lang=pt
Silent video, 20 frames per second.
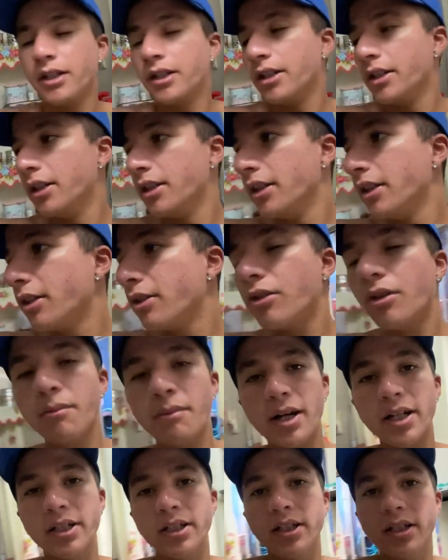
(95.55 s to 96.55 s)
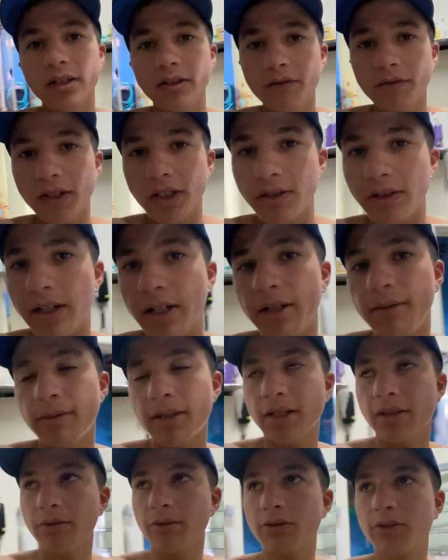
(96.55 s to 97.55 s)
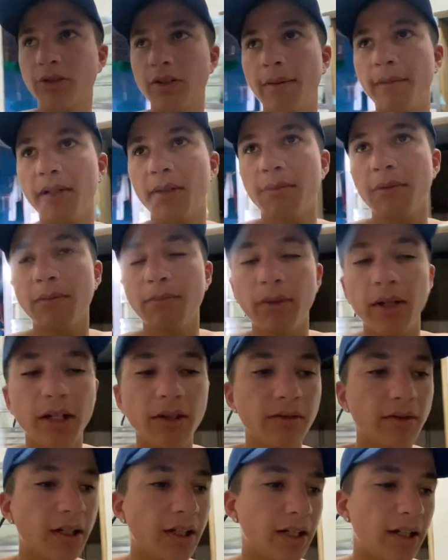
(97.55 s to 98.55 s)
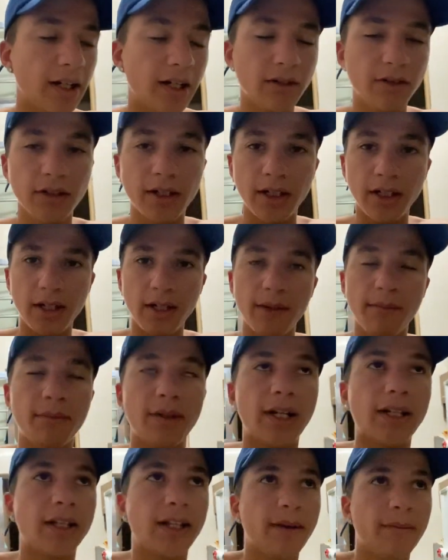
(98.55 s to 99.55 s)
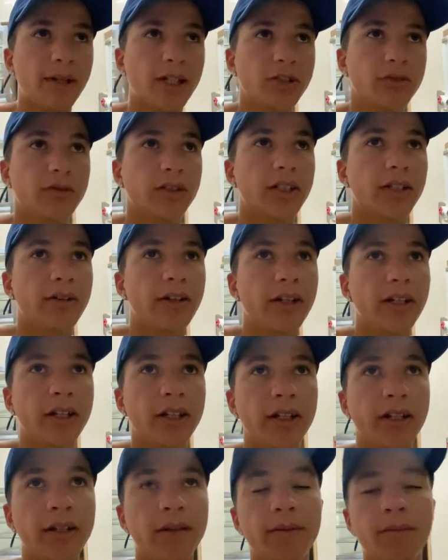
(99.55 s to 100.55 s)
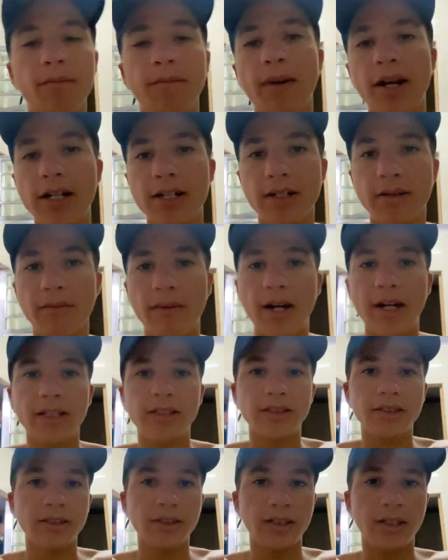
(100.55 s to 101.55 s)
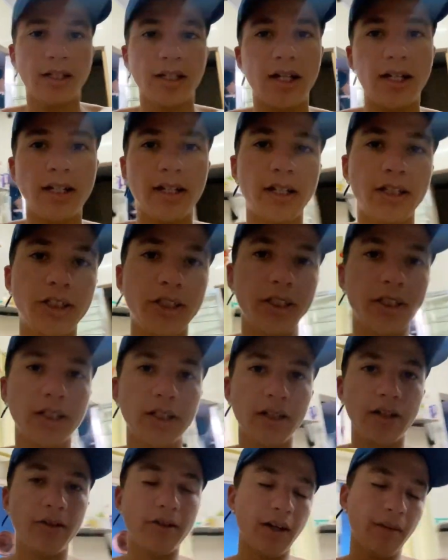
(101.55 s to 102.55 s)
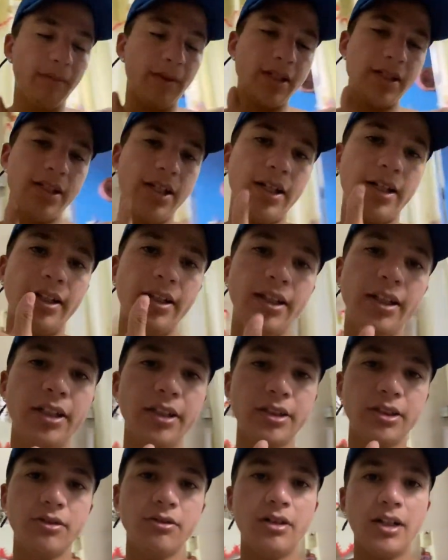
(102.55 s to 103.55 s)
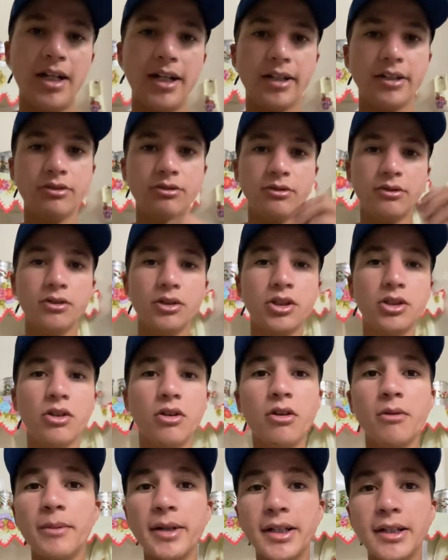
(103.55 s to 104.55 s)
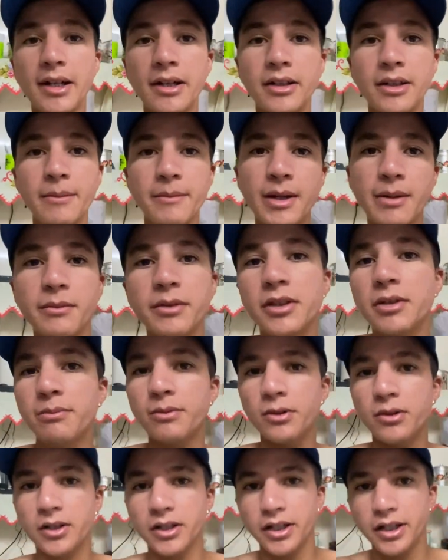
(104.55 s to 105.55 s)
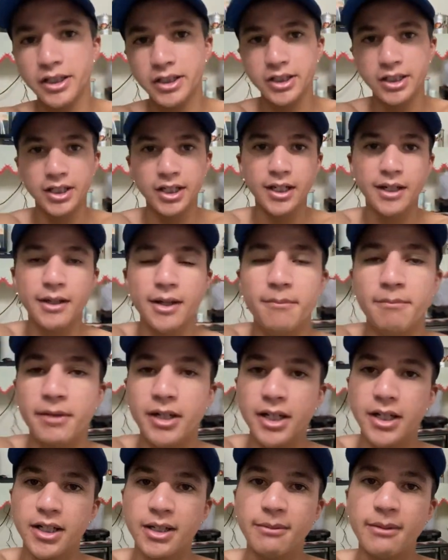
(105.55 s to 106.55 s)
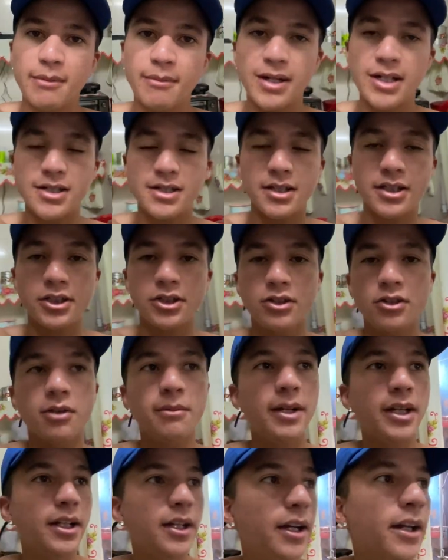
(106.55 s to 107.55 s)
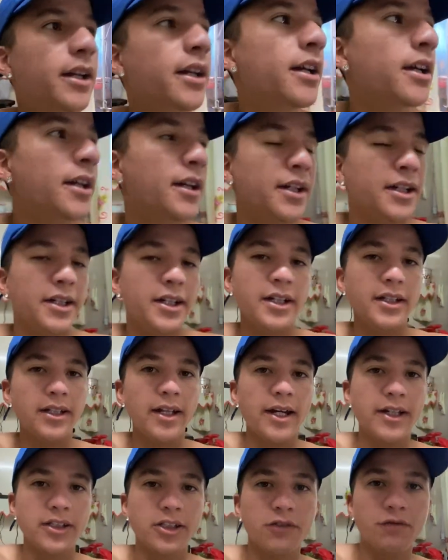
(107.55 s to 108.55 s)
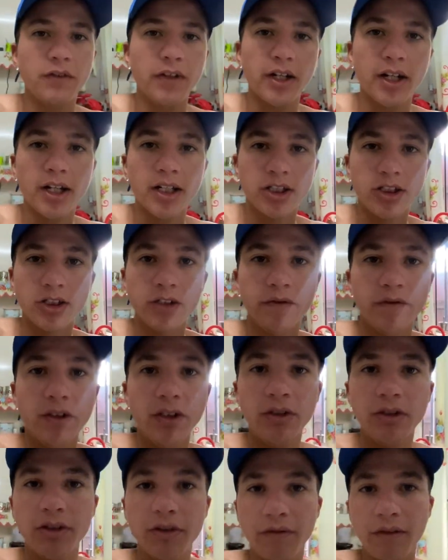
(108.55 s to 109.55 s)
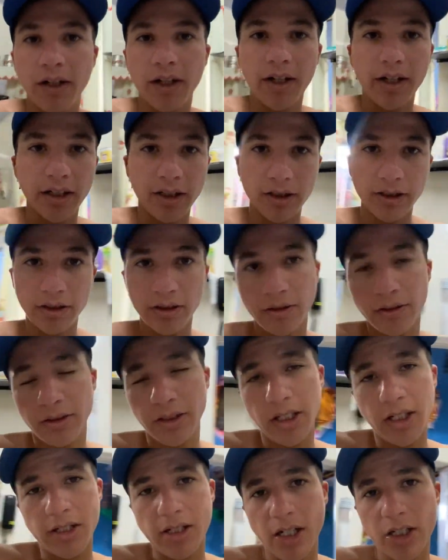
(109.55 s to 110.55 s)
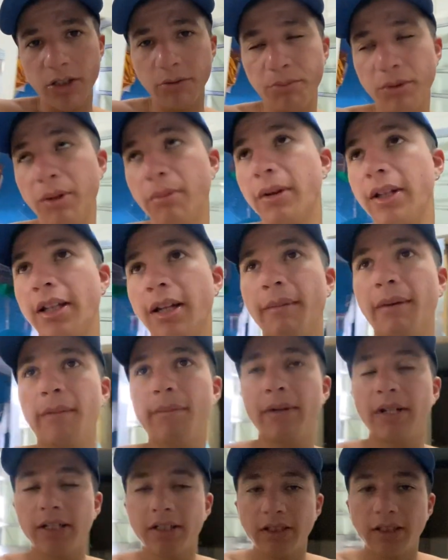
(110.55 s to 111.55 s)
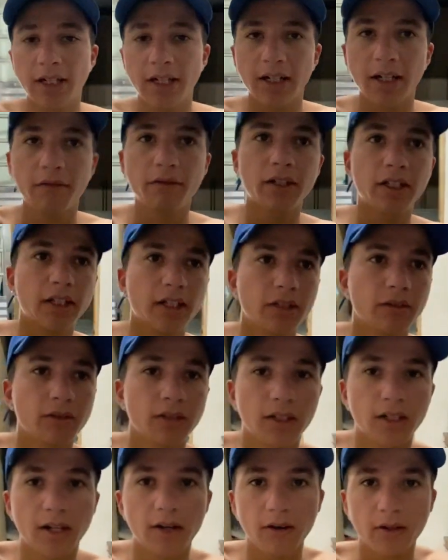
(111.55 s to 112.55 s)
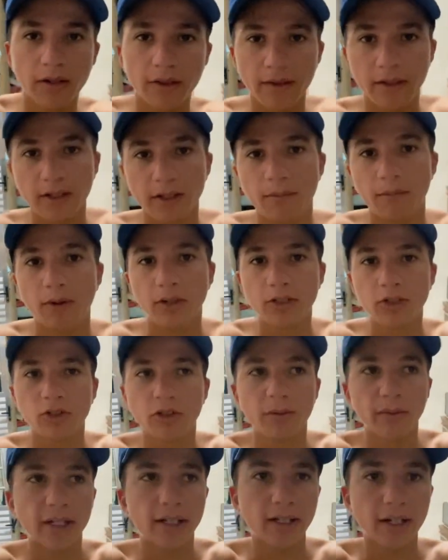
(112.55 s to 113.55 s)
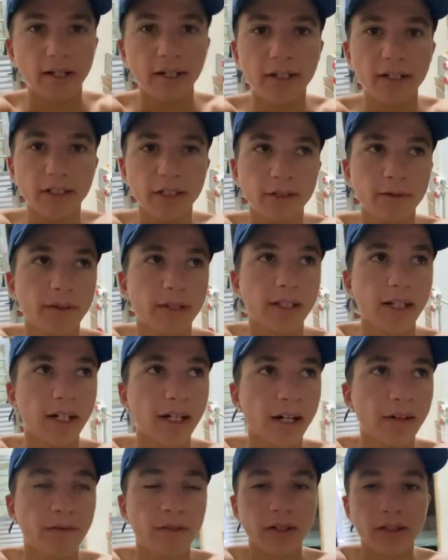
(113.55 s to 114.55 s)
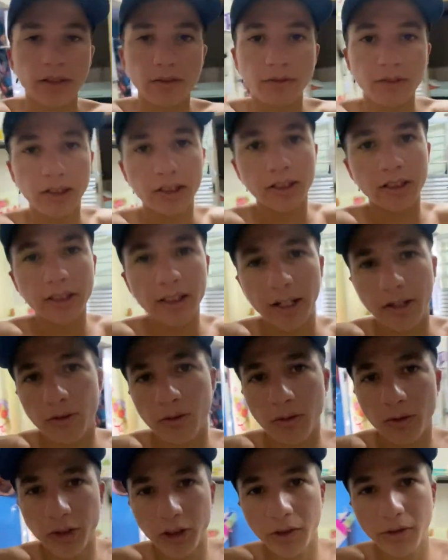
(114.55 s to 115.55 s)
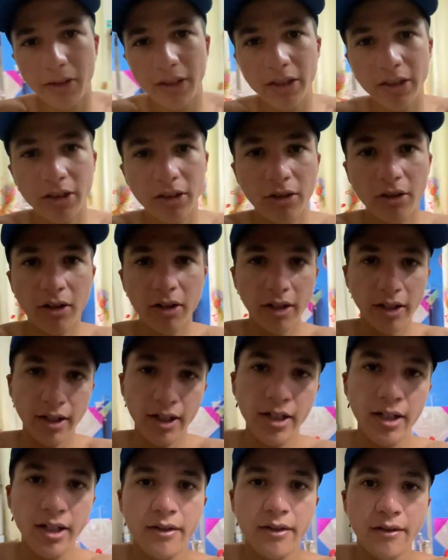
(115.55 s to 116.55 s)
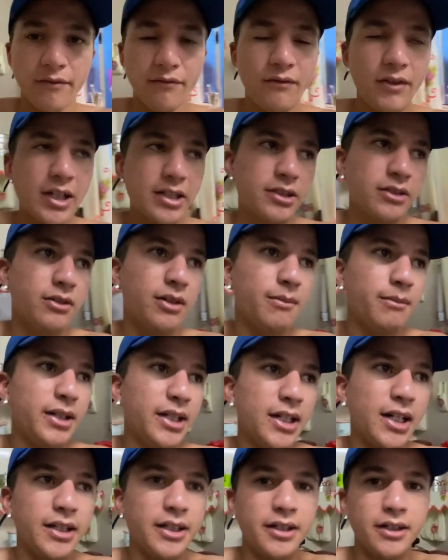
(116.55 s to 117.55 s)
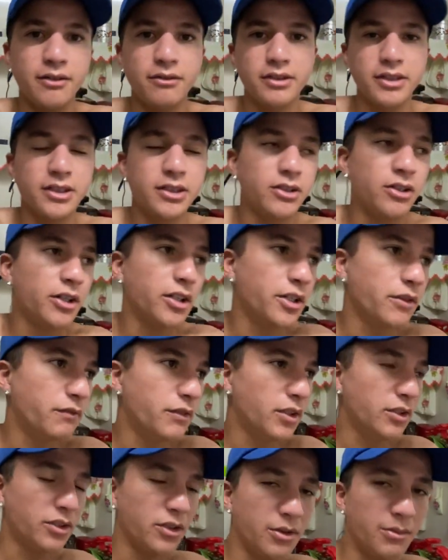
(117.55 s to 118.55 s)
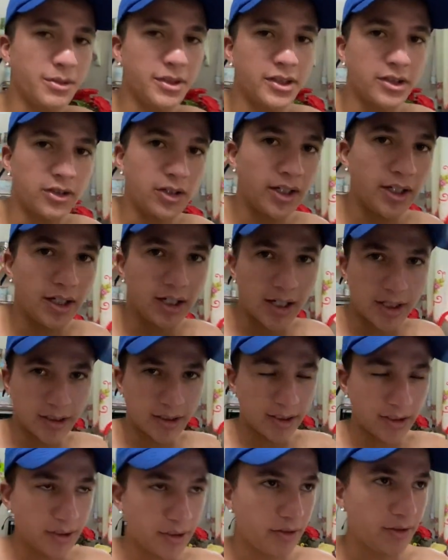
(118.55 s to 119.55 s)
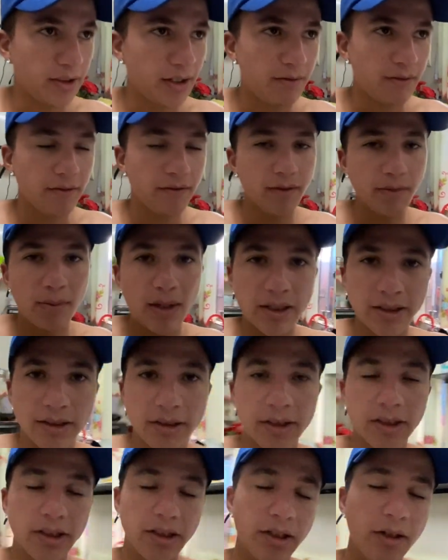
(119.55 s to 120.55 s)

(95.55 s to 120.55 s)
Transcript: E compartilhando o vídeo aí, mano, com seu amigo Pipeiro, tá ligado? Pra tá me ajudando aí mais e mais cada dia. Então, rapaziada, deixa seu like. Seu, seu comentário também é muito importante. Me anima bastante. Comenta aí ideias diferentes, de vídeos diferentes. Sem ser de piba também, pra gente estar tá gravando aqui no canal. Pode comentar aí que a gente vai estar tá gravando. Se vocês quiserem que eu conte algumas histórias, faça alguma brincadeira, algumas histórias de vida. Eu tenho muita história engraçada que eu já vivi bastante.